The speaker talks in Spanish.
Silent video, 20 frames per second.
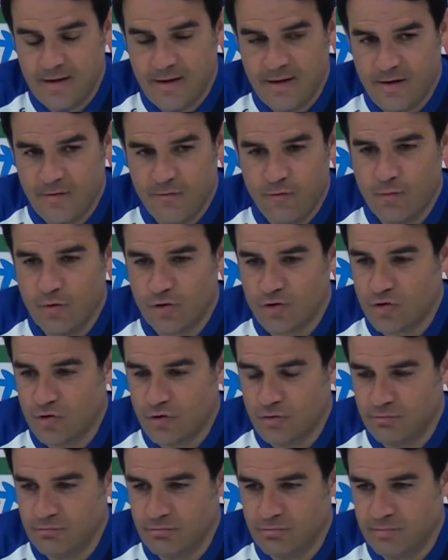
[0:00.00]
el fútbol
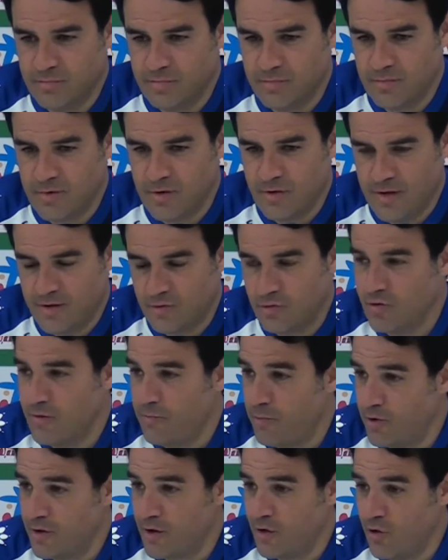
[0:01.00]
son es un
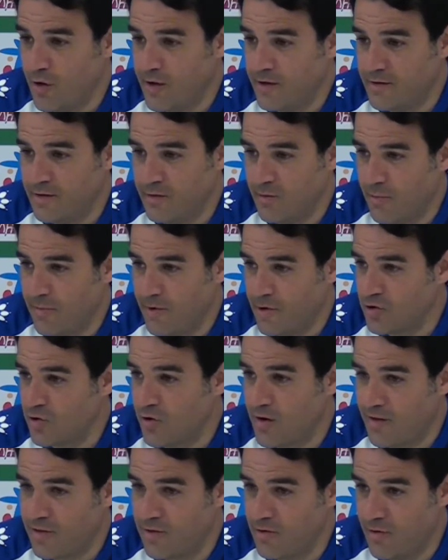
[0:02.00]
deporte colectivo, pero
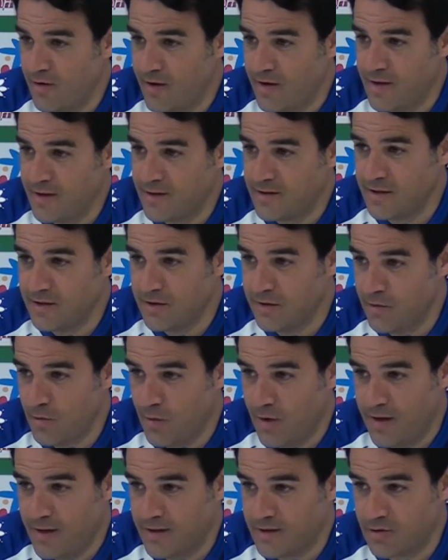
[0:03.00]
son acciones
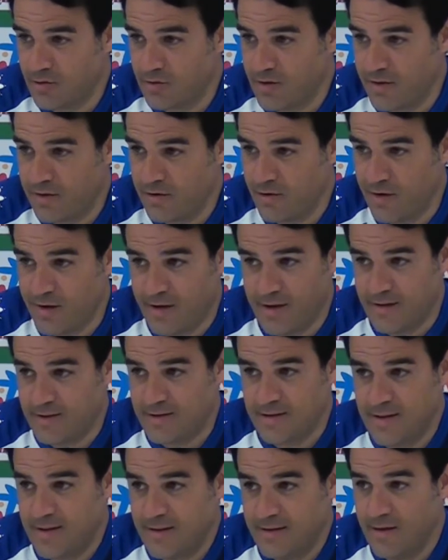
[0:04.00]
individuales, son
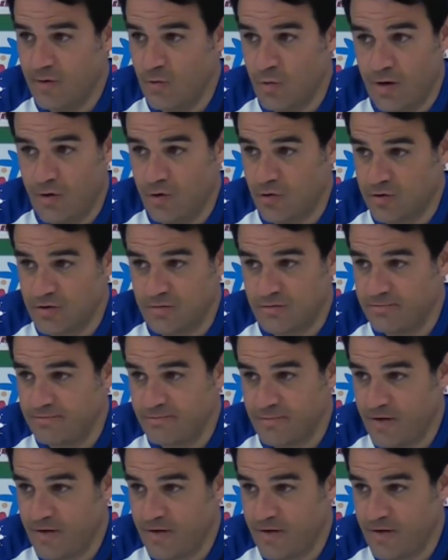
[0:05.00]
acciones de duelos.